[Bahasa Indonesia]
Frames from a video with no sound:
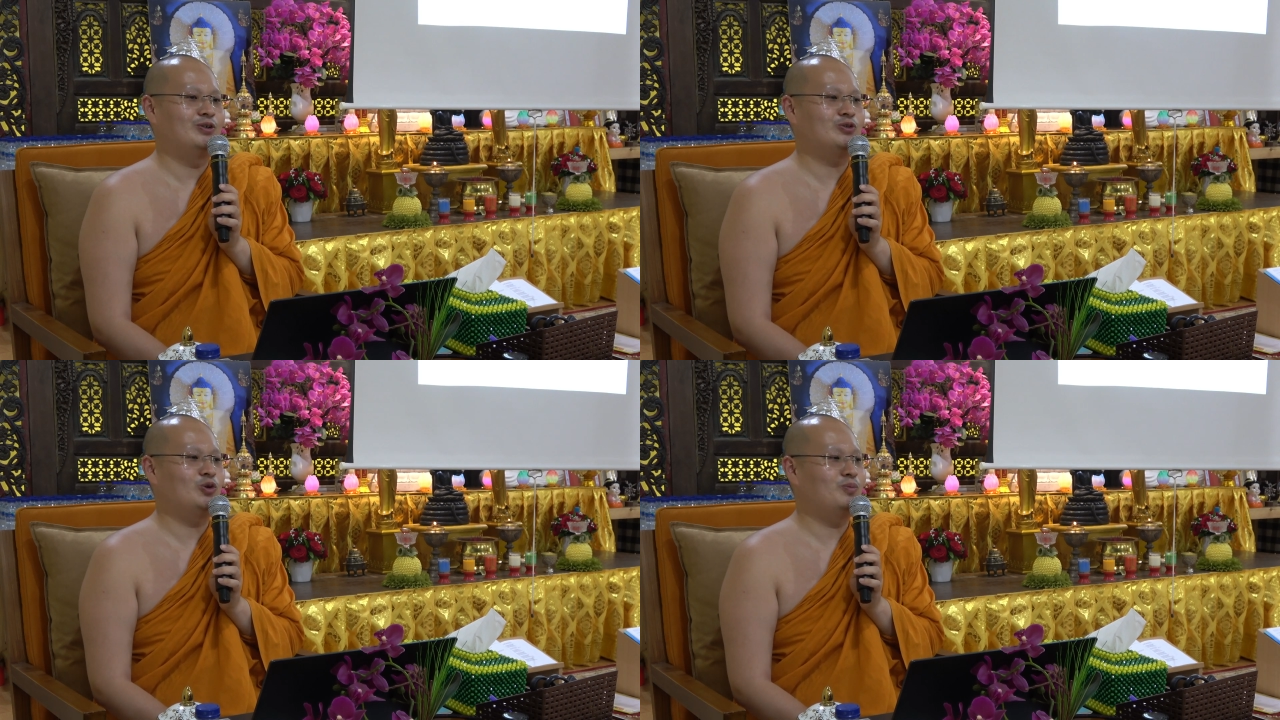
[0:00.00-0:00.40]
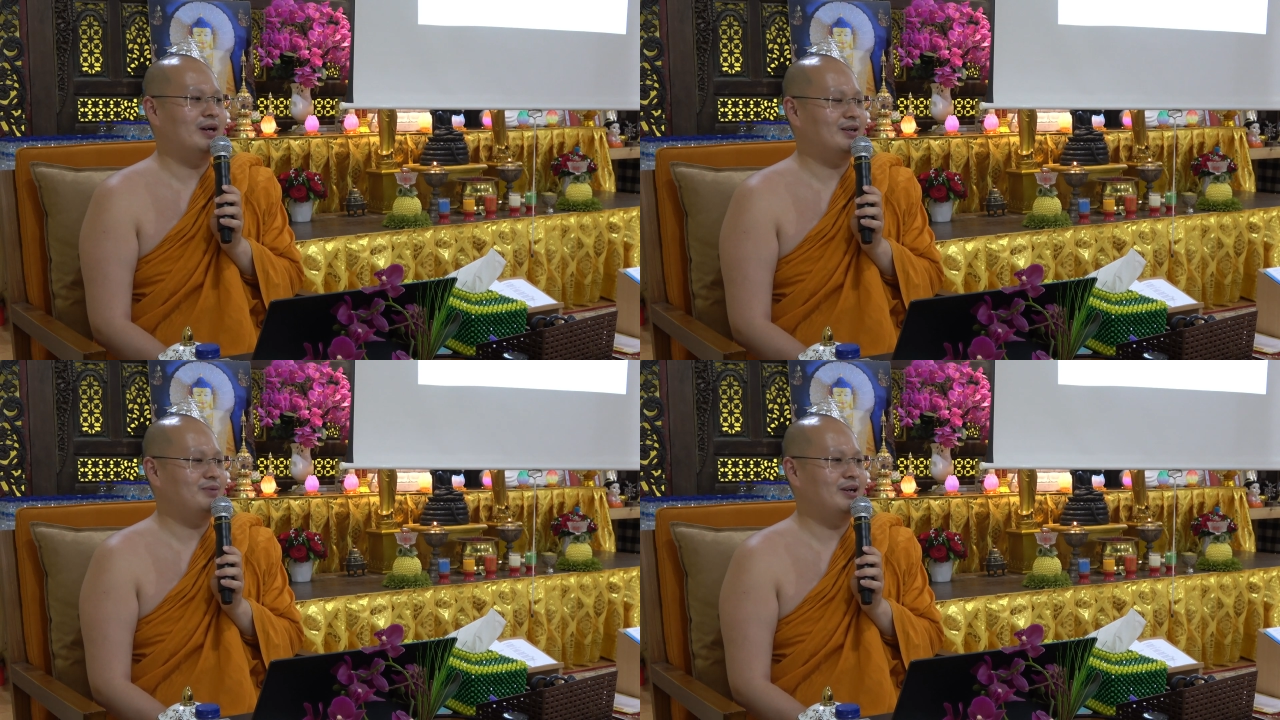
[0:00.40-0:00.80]
terus
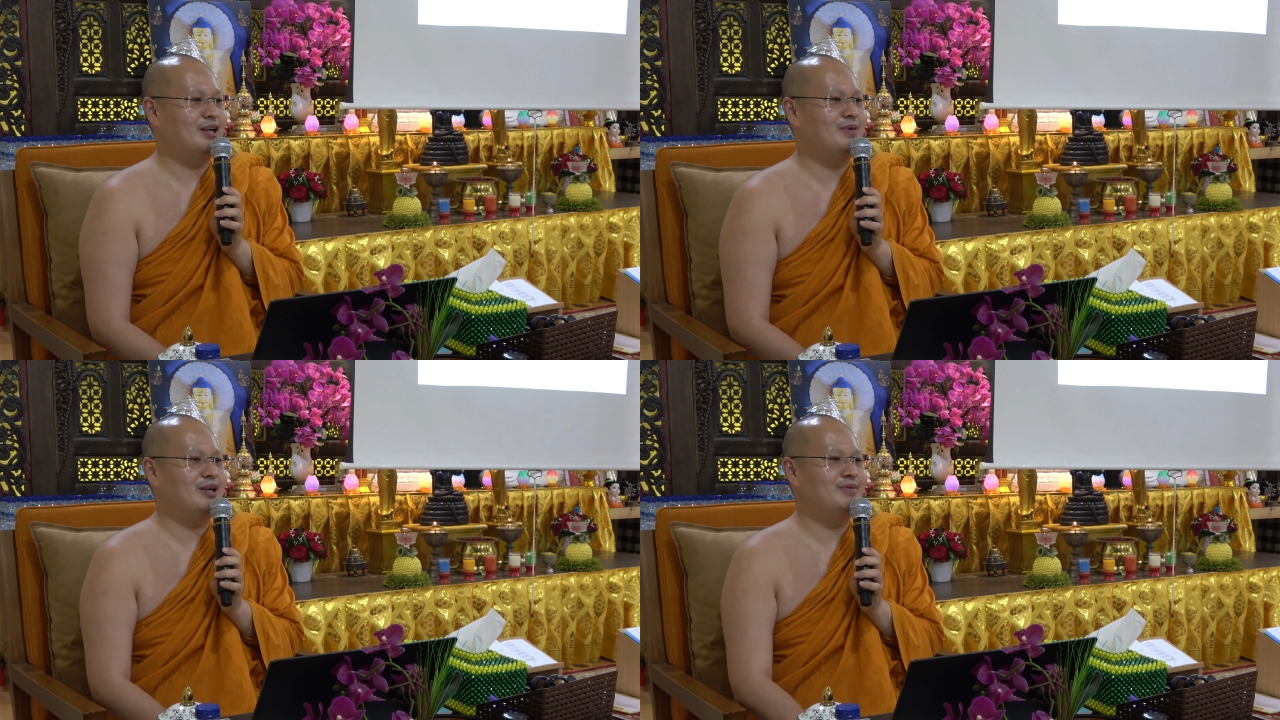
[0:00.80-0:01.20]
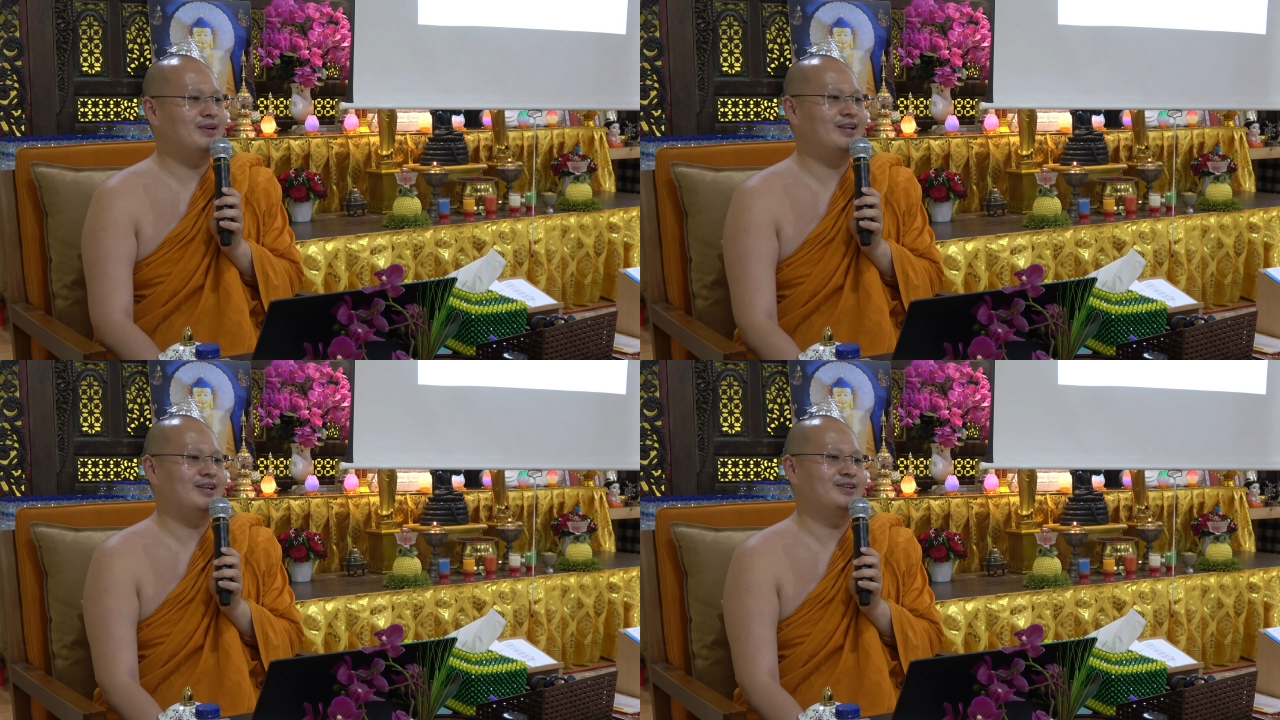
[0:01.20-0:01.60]
umat bantai bantai
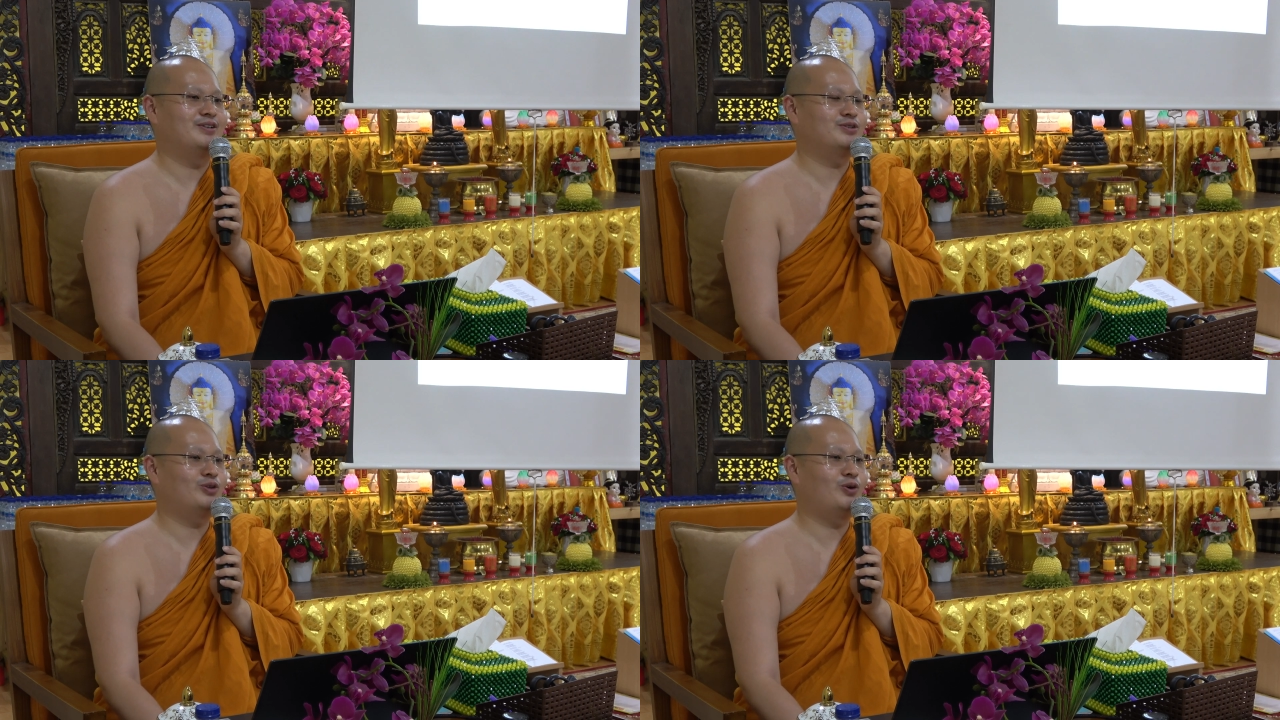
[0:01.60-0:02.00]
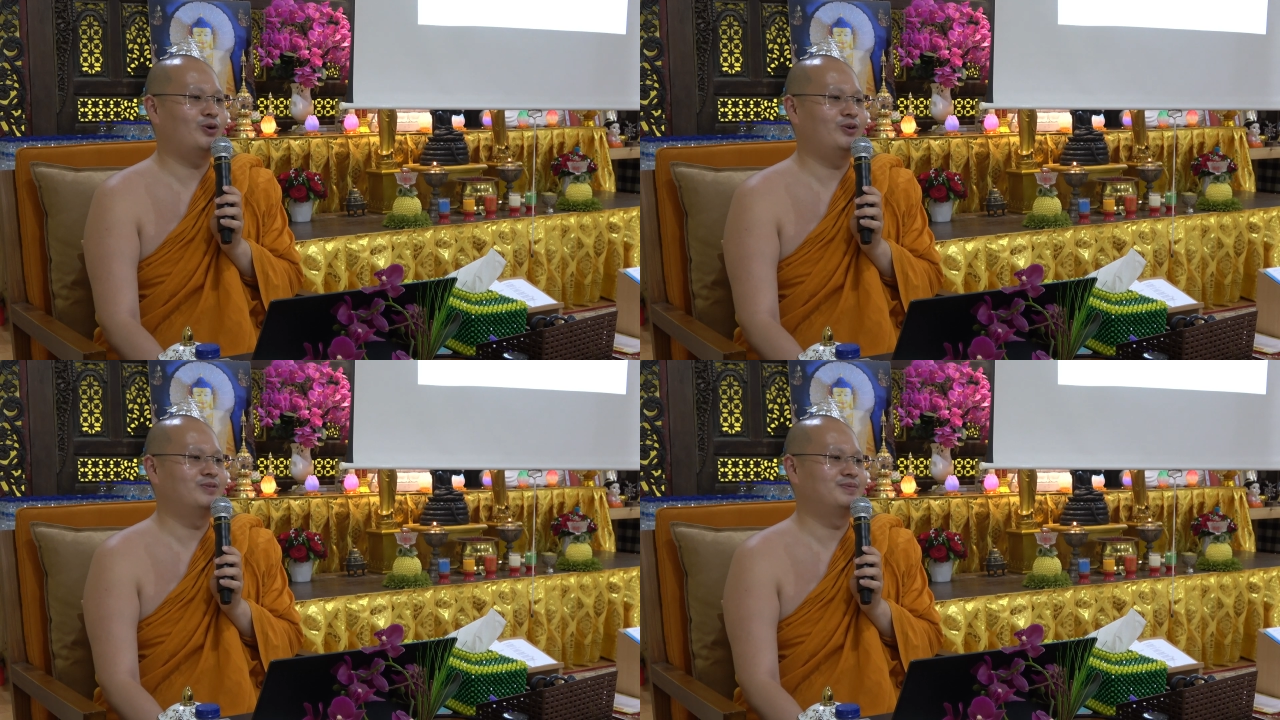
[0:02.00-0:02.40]
bantai
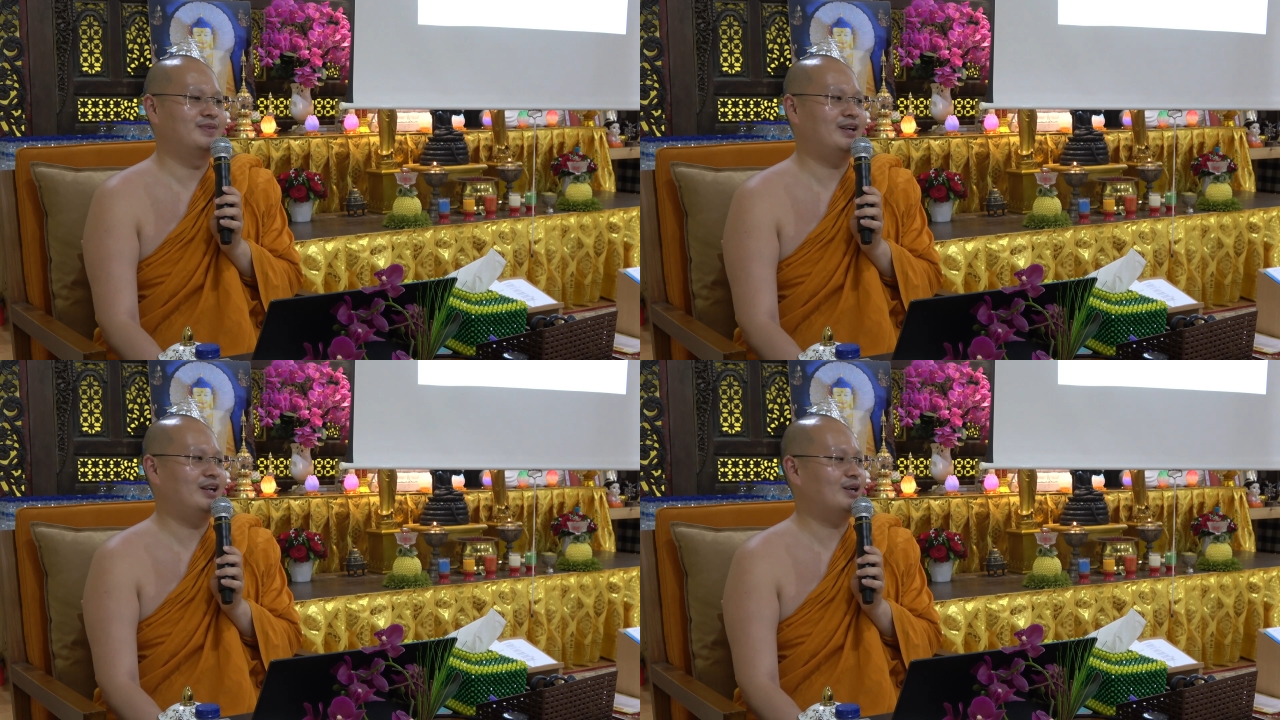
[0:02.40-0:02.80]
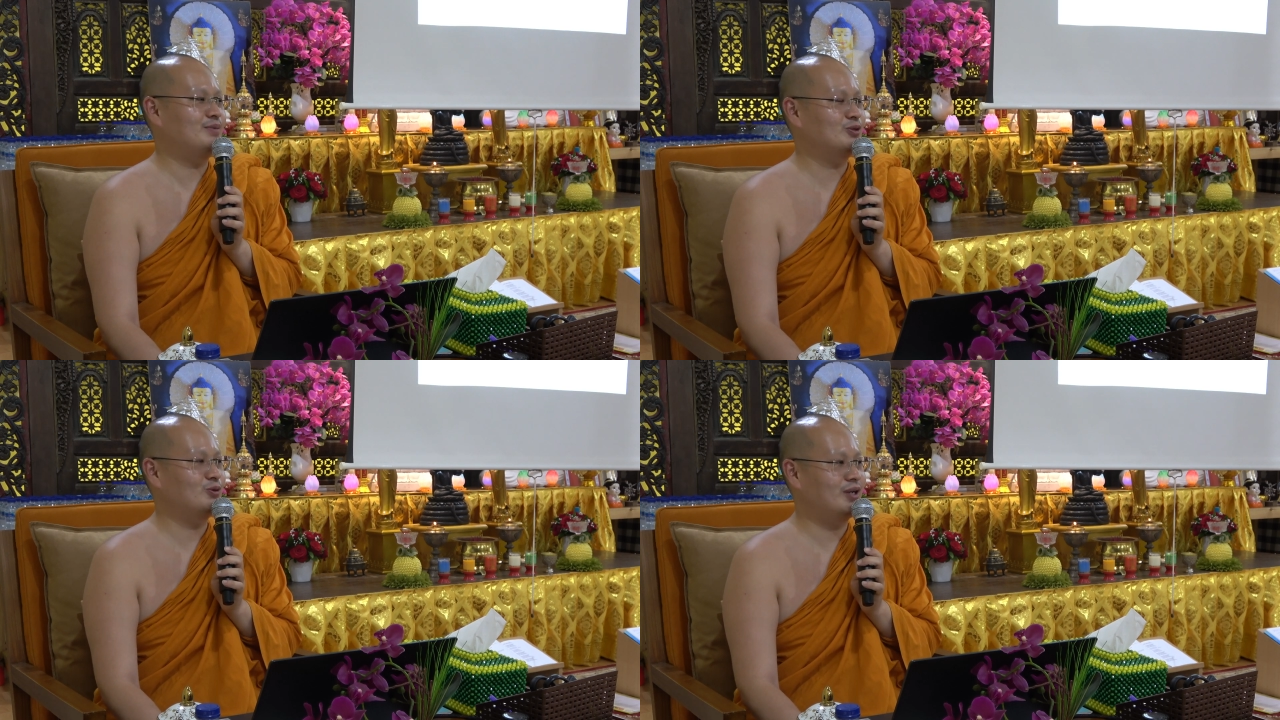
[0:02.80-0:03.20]
tolong ada yang
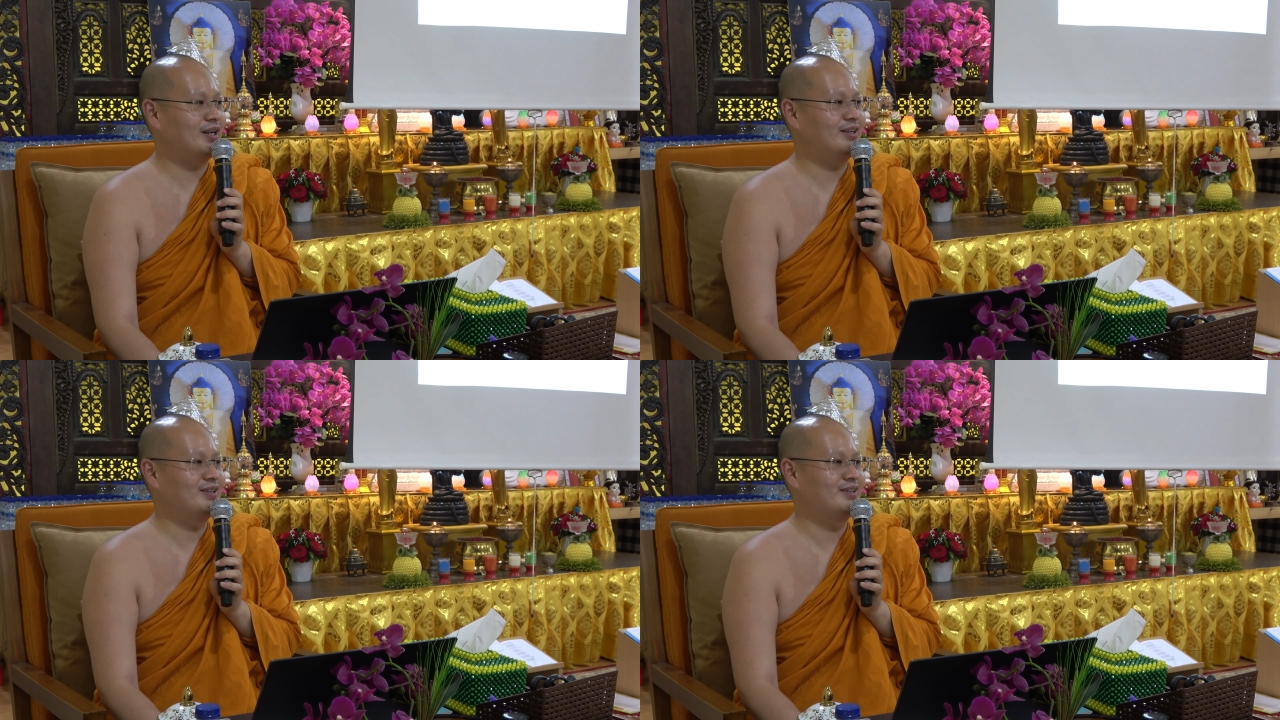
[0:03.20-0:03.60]
kemasukan